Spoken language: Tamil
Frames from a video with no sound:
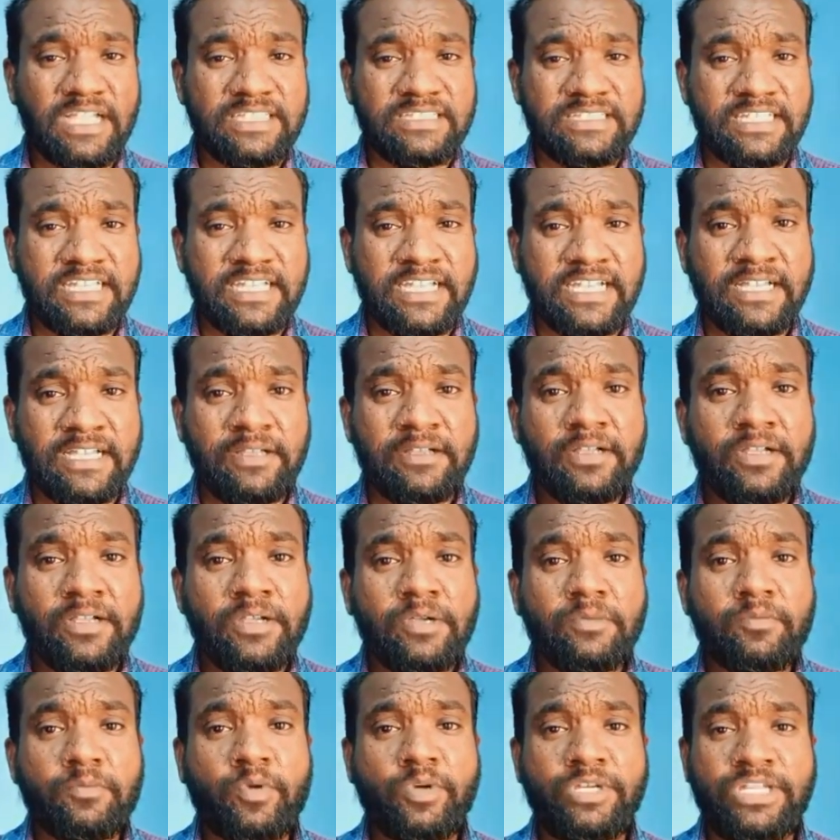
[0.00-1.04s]
அந்த
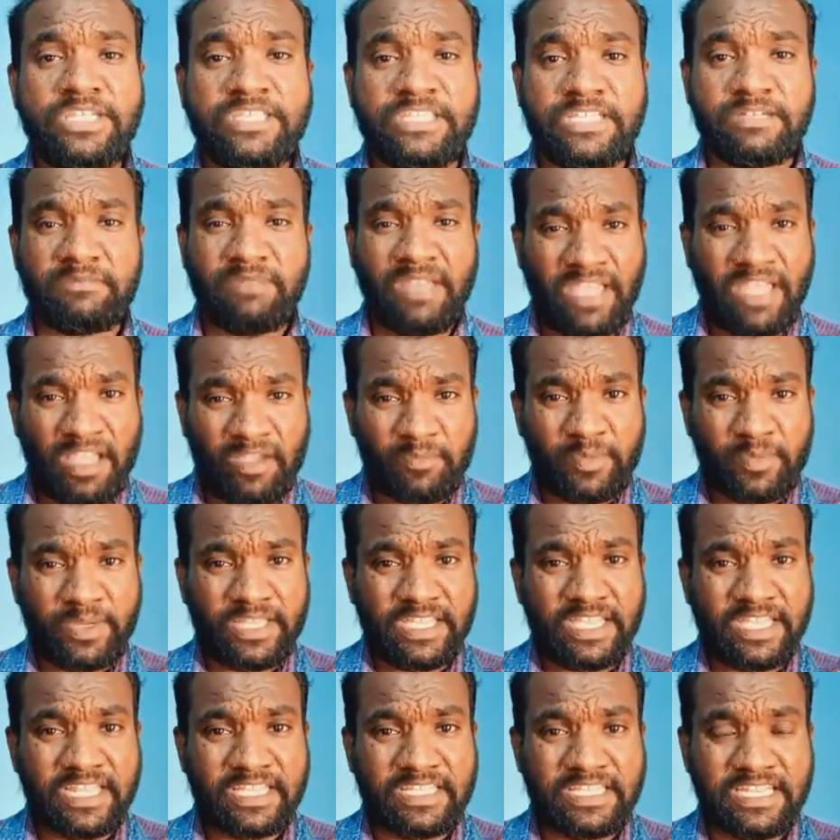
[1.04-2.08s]
போட்டித்தன்மை
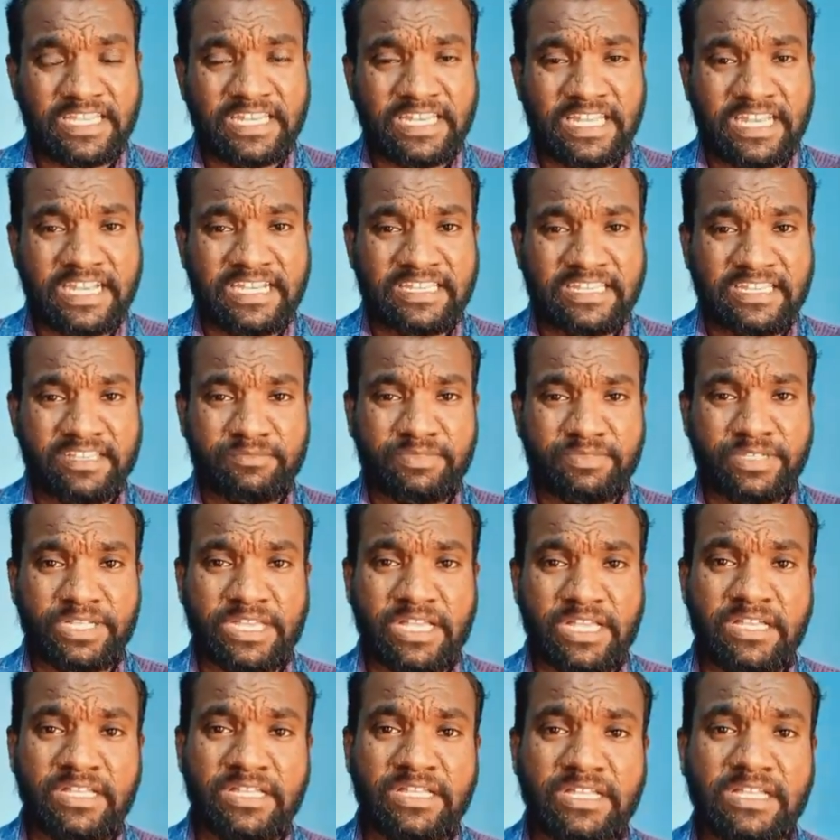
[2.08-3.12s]
அப்படிங்கிறது என்ன ஆயிடுது
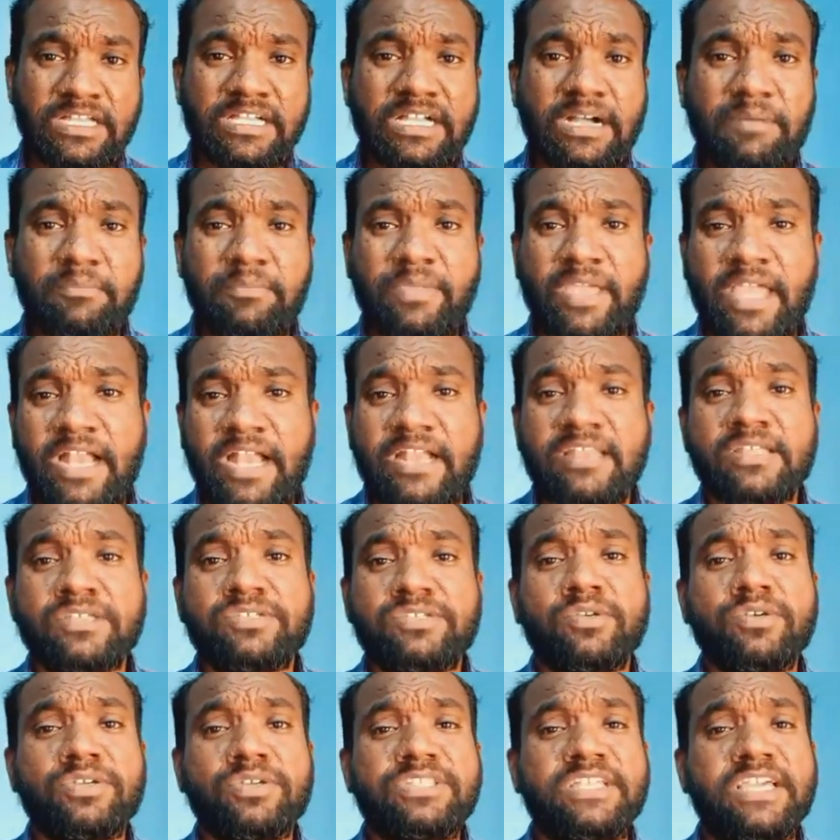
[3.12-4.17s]
அப்படின்னா கம்மியாயிடுது
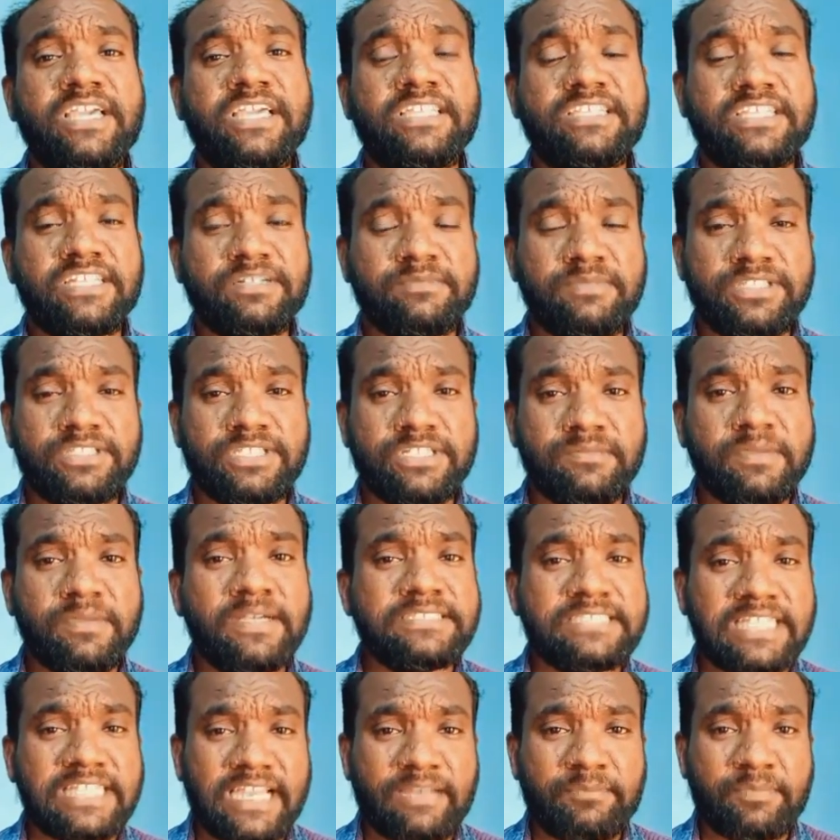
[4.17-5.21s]
ஸோ இதே திரும்ப திரும்ப
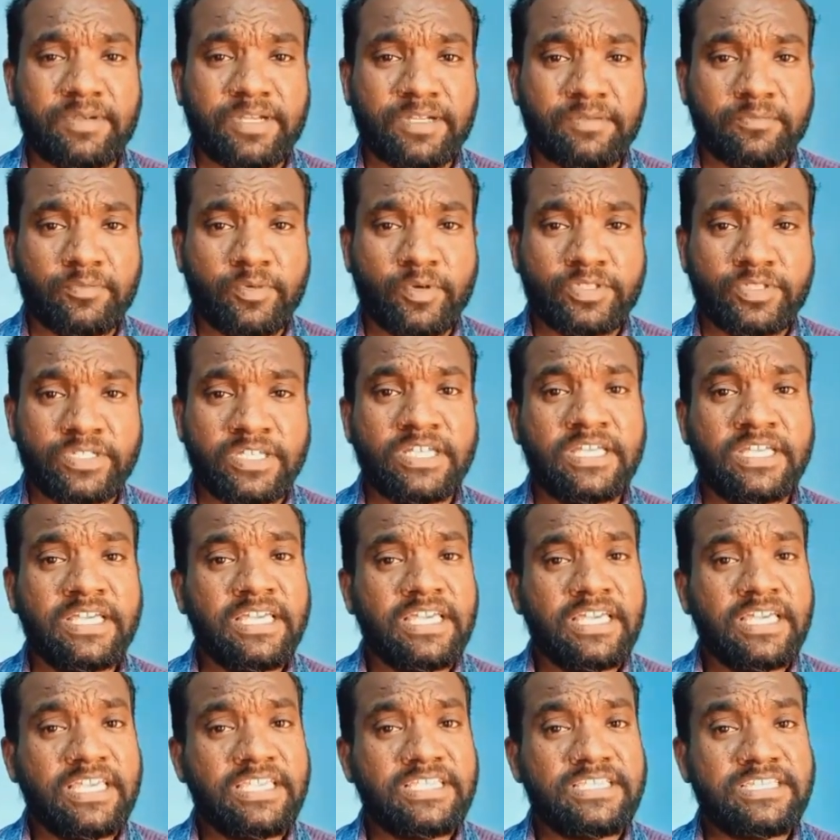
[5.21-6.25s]
செலக்ட் பண்ணும்போது
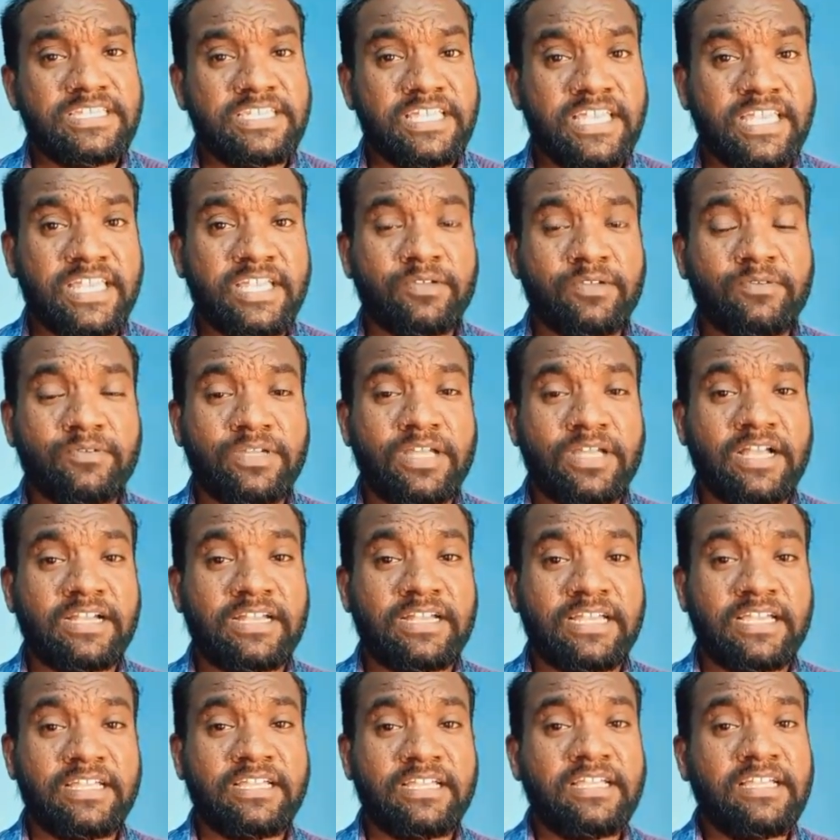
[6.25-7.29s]
இன்ஜினியரிங்
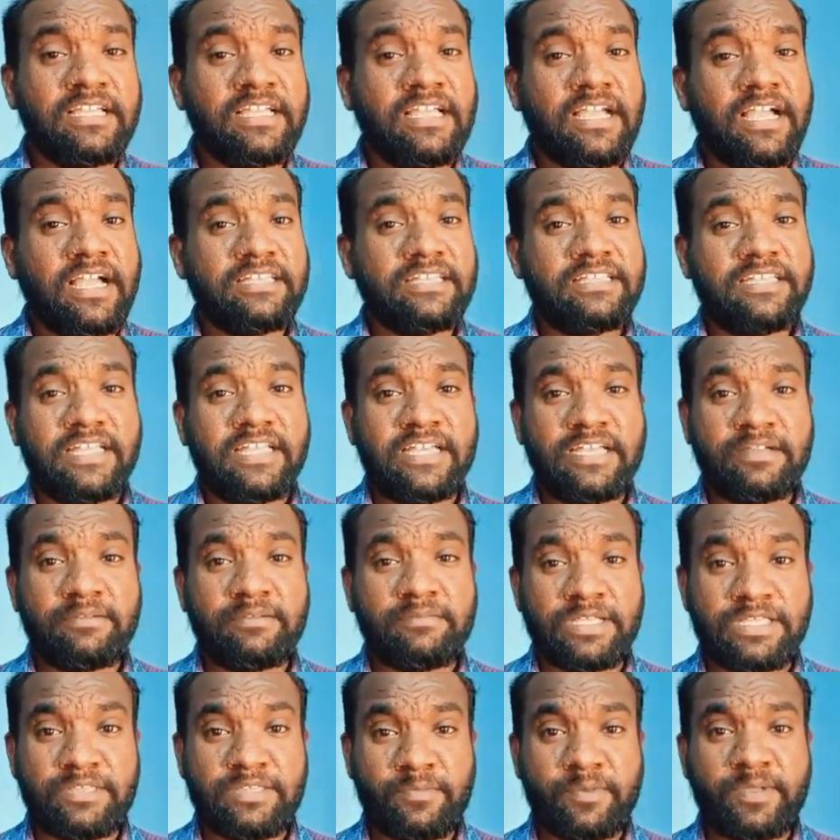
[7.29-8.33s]
உண்டான அந்த
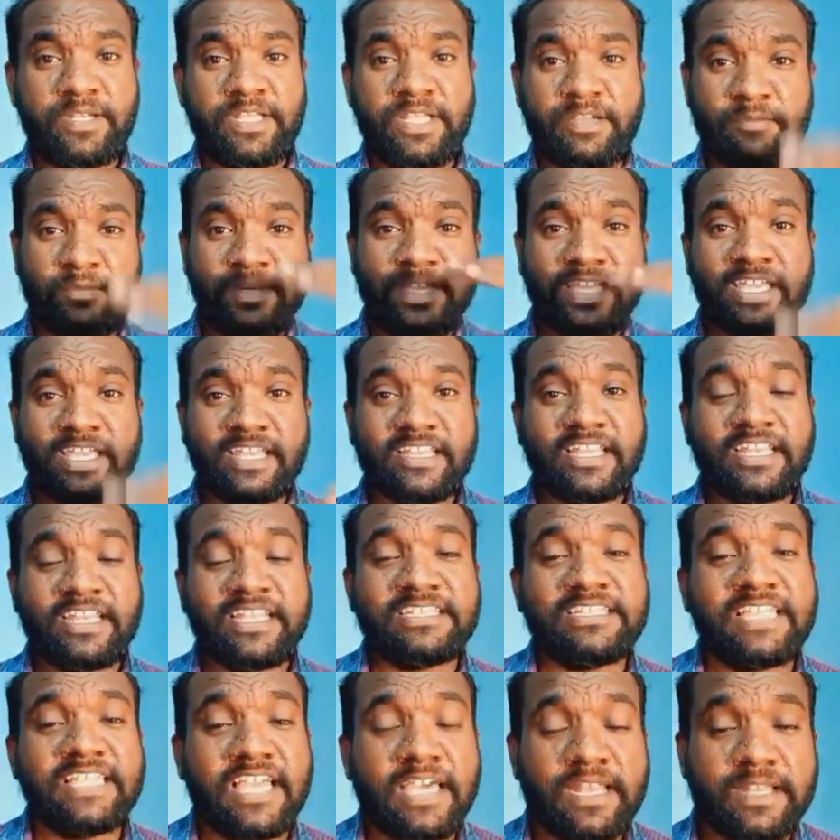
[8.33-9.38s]
மதிப்பீடு அப்படிங்கிறது
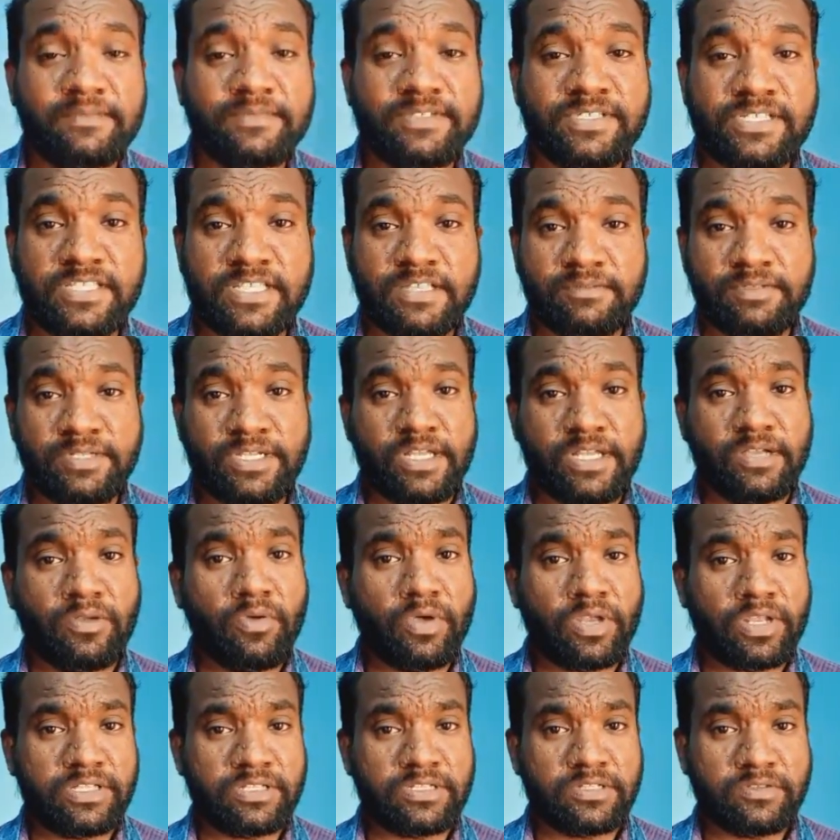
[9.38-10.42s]
என்ன செய்ய ஆரம்பிச்சிருது அப்படின்னா
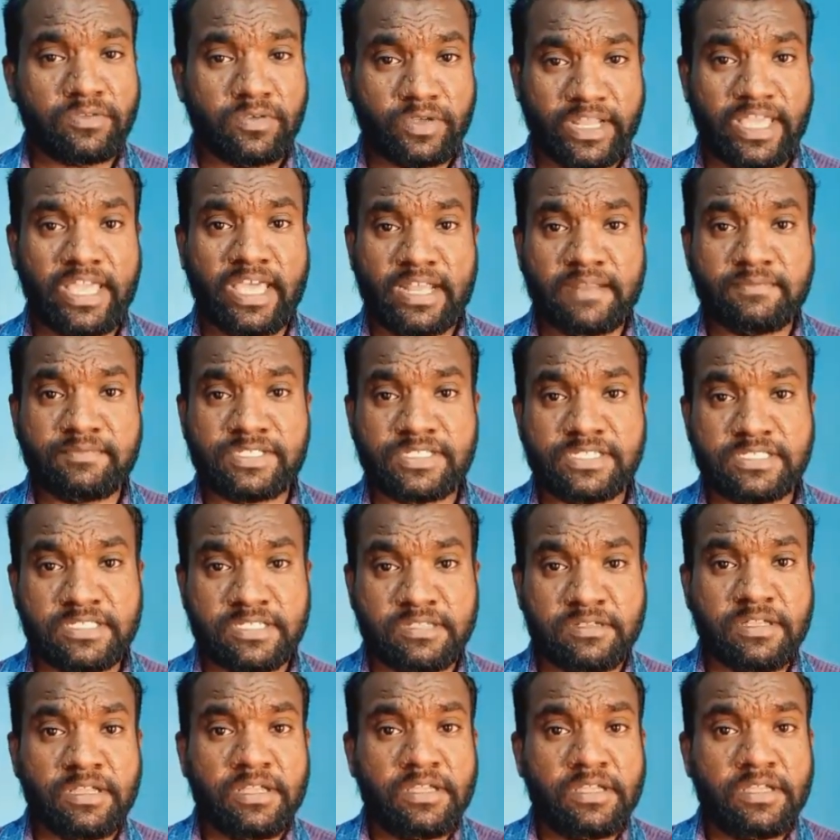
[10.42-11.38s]
குறை குறைய ஆரம்பிச்சிருது